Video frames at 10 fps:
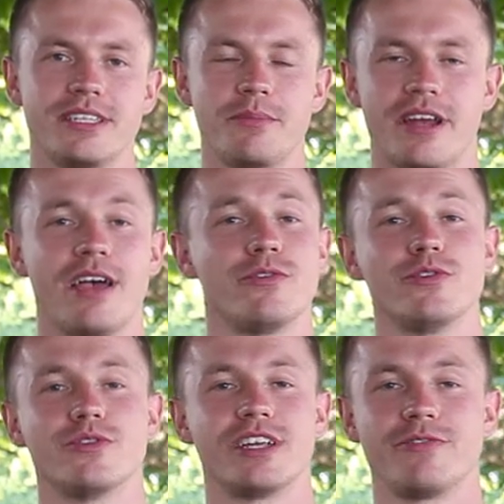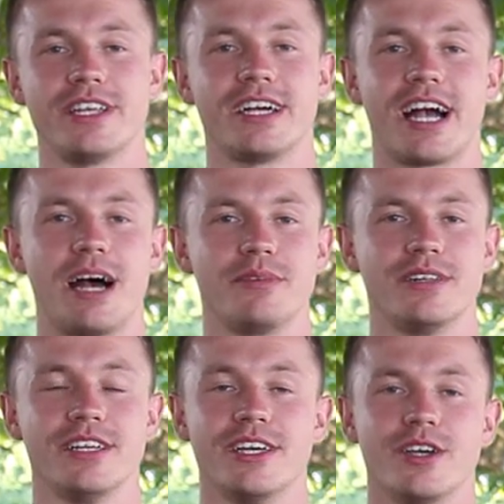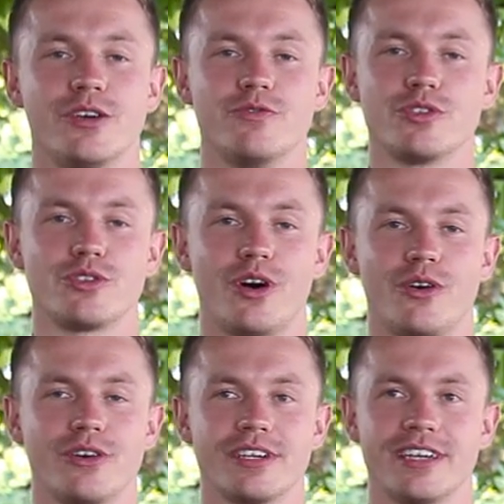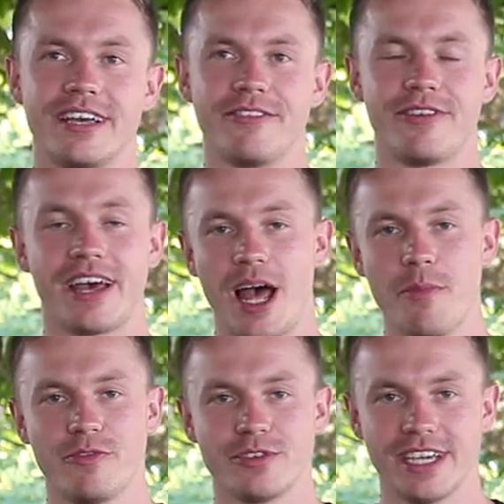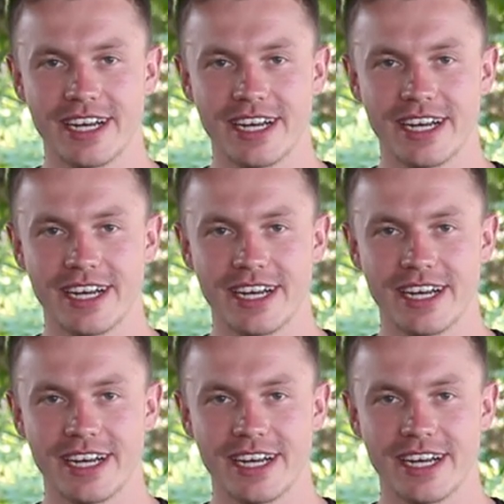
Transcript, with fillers: mit der Bereifung und der Federgabel wirst du auch fernab von